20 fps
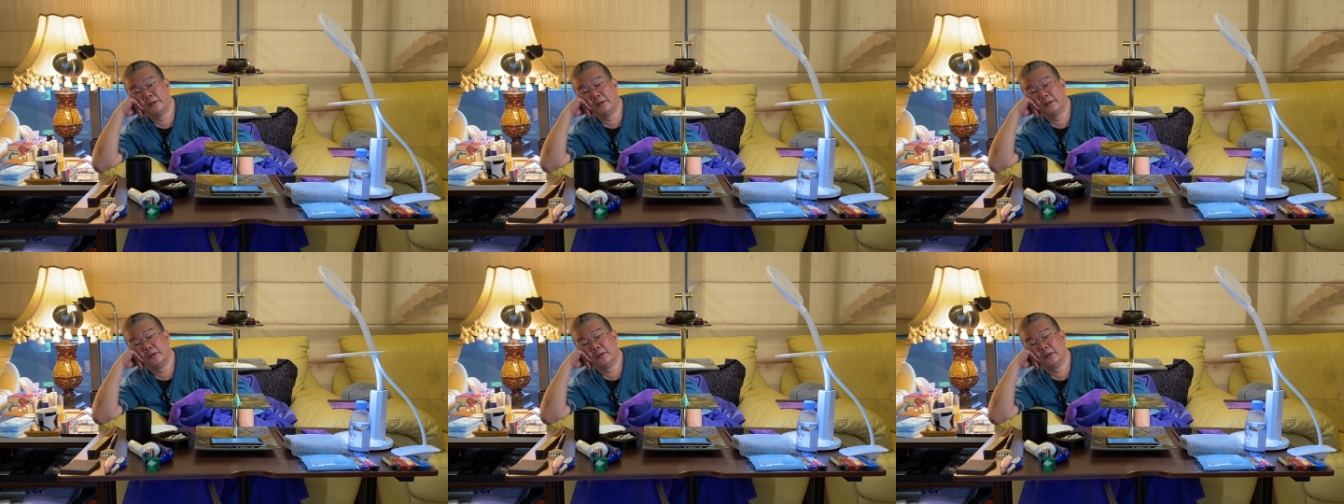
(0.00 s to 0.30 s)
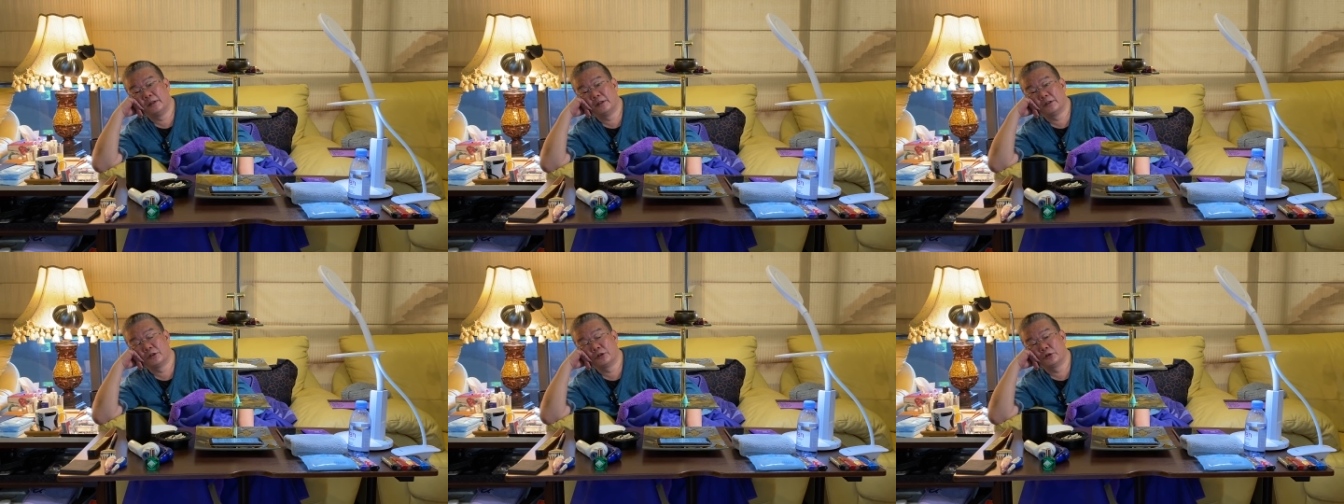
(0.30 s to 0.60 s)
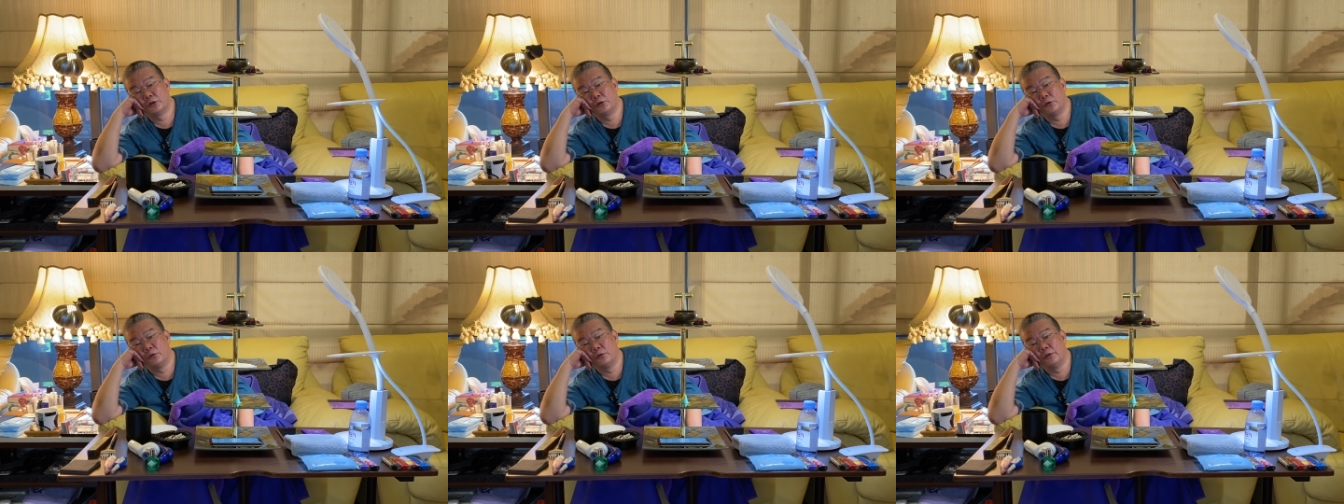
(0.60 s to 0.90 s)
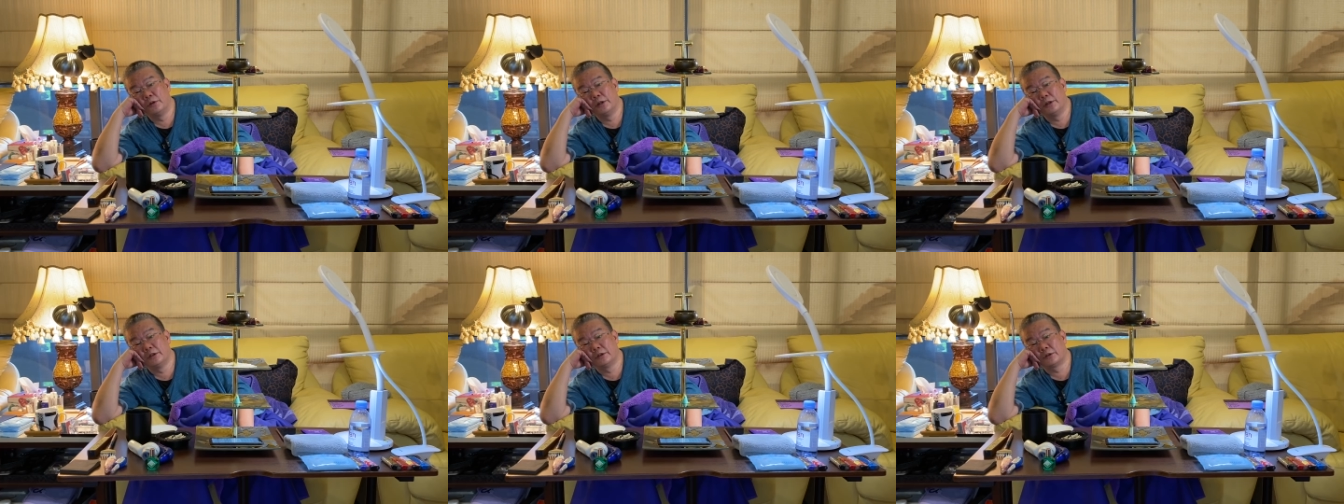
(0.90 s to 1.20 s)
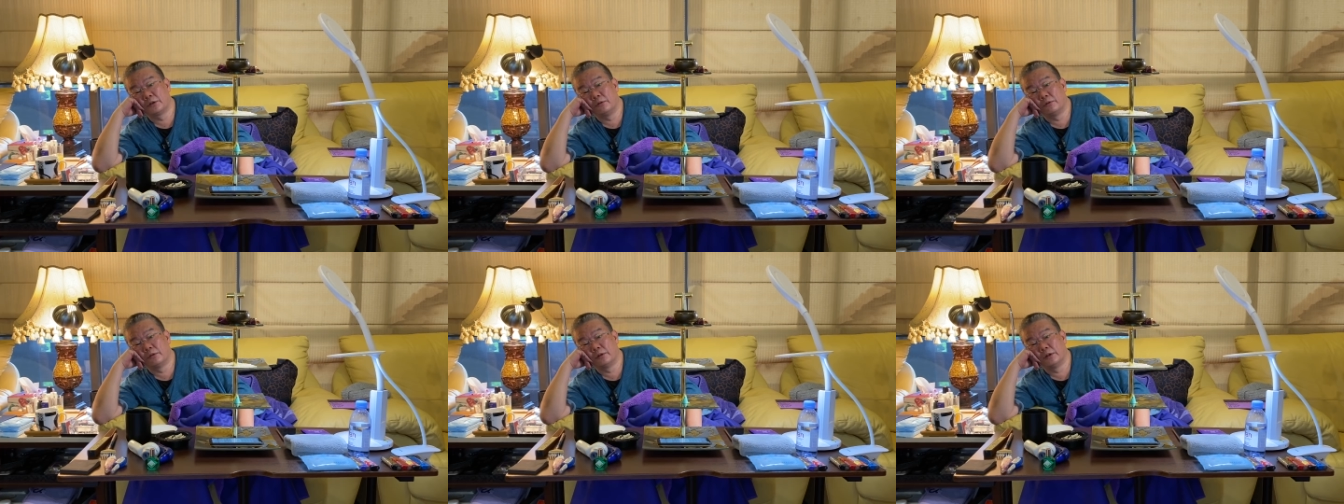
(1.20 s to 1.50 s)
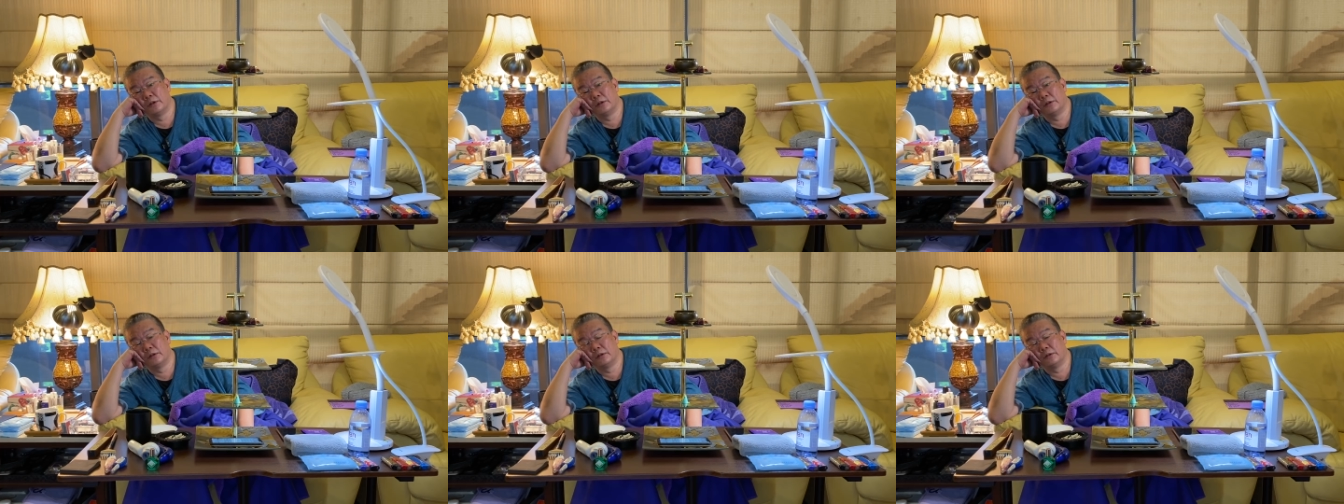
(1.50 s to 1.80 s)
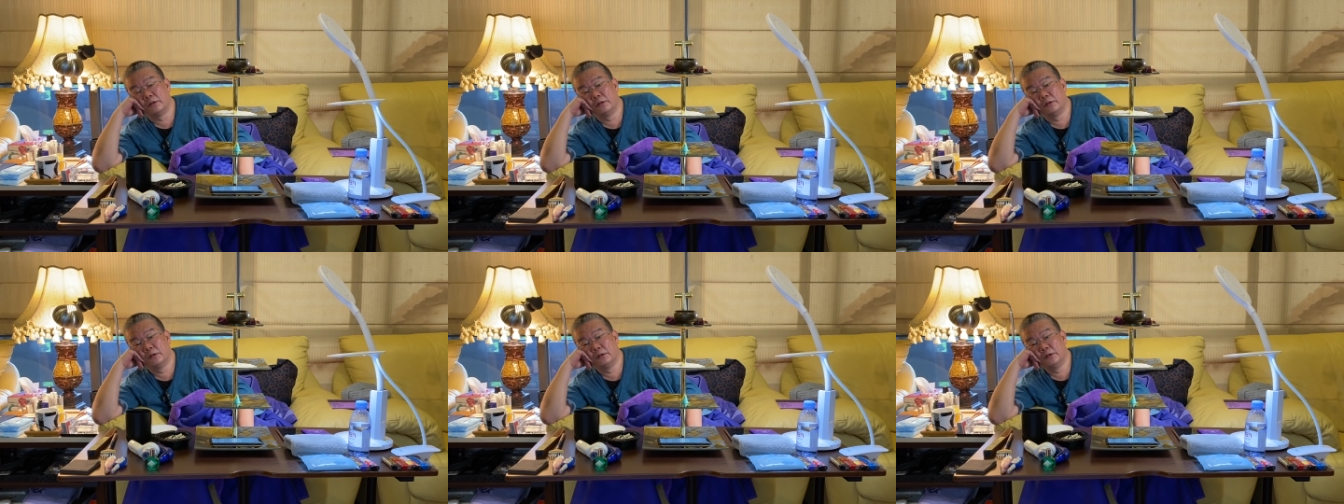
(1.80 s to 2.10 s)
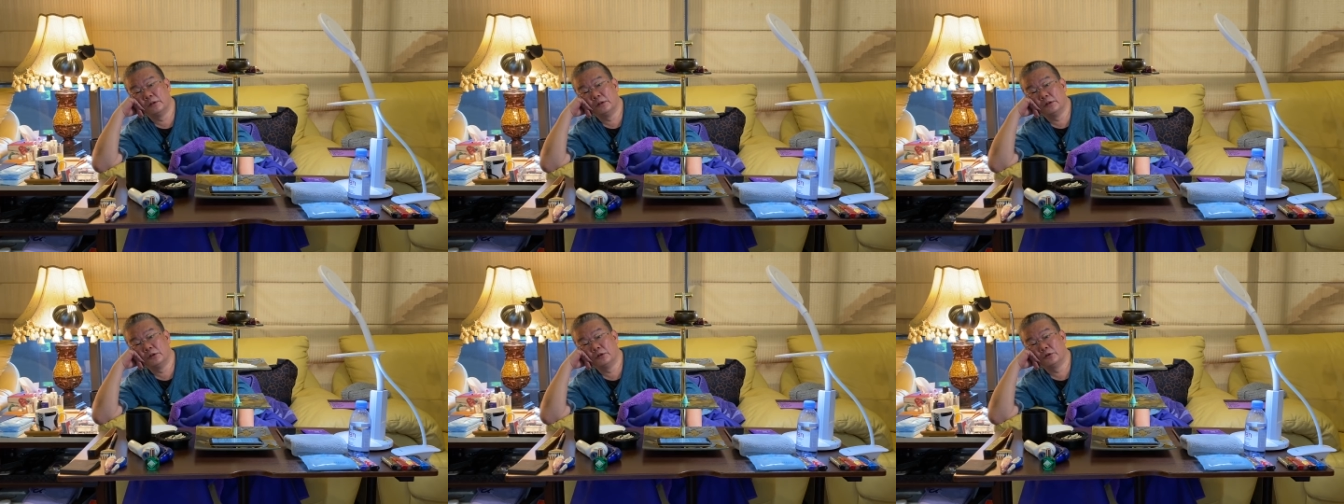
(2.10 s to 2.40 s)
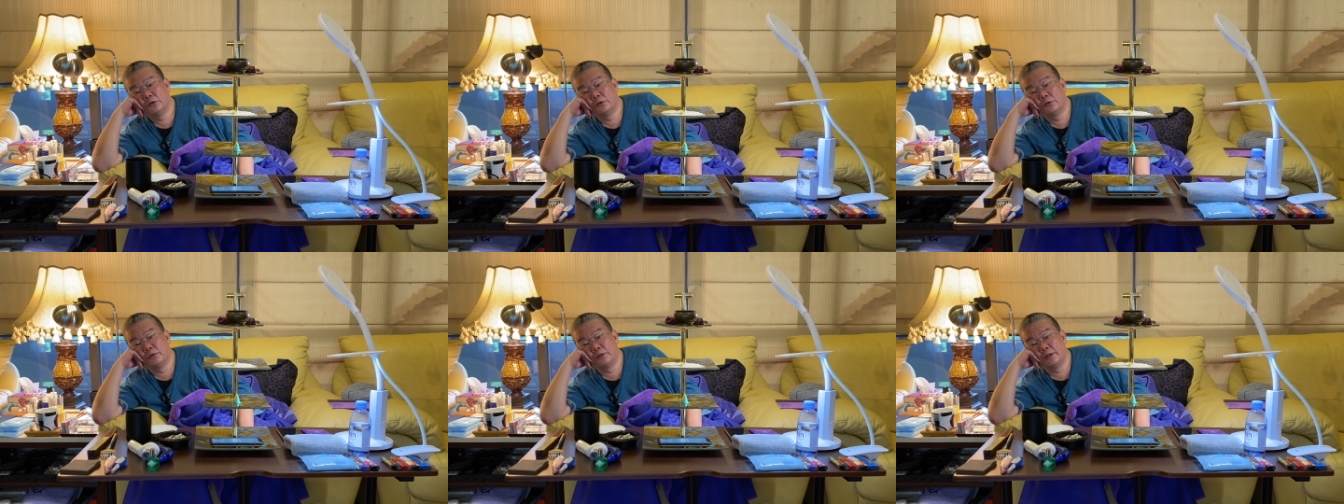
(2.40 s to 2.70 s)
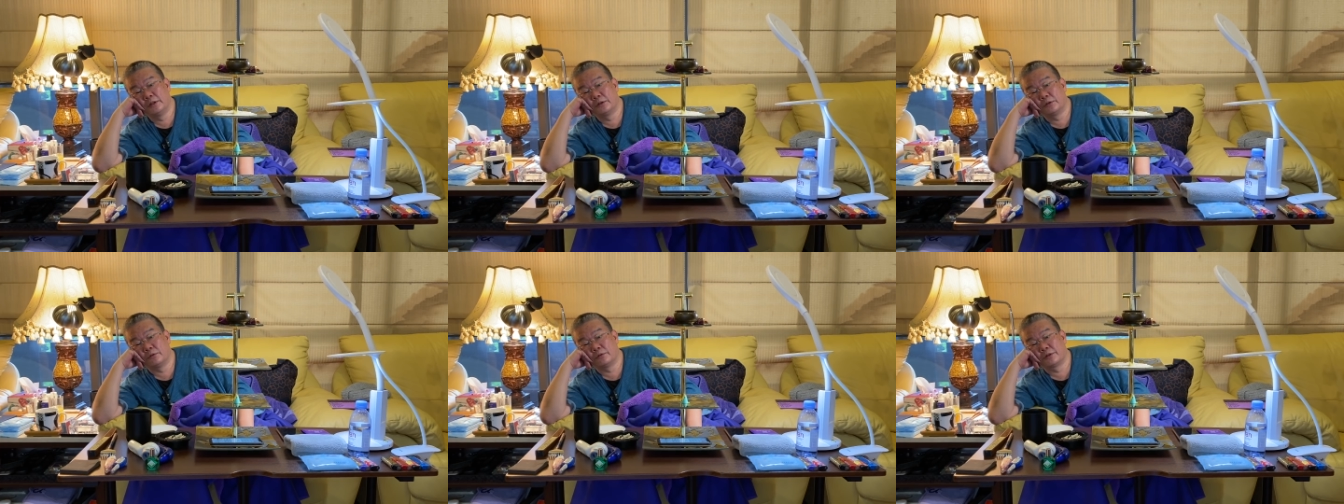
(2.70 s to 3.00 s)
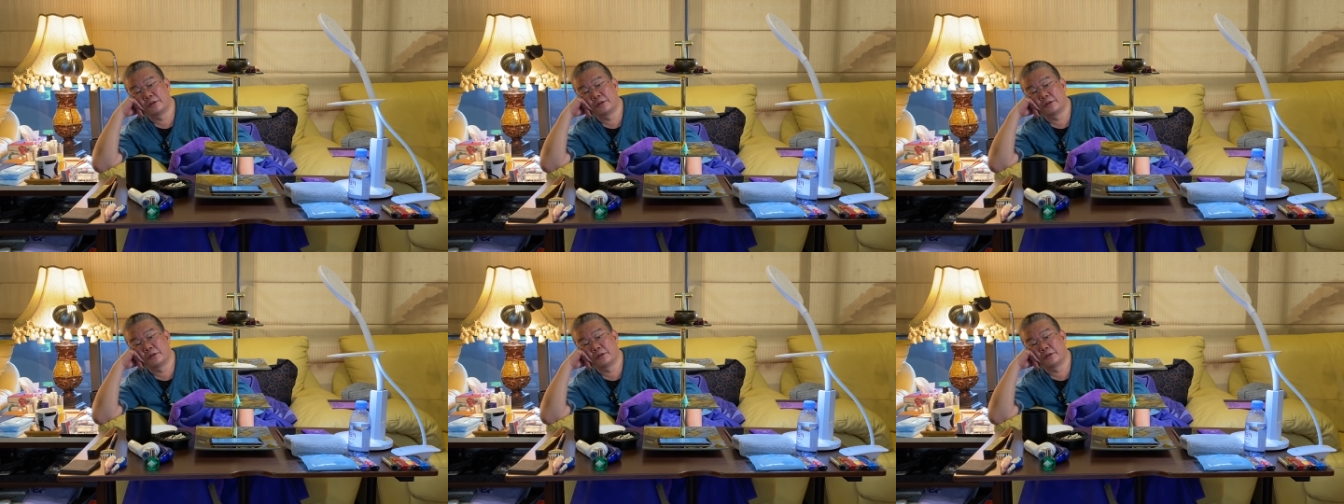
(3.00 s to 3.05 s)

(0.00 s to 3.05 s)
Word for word: 呃，修那种呢，修那种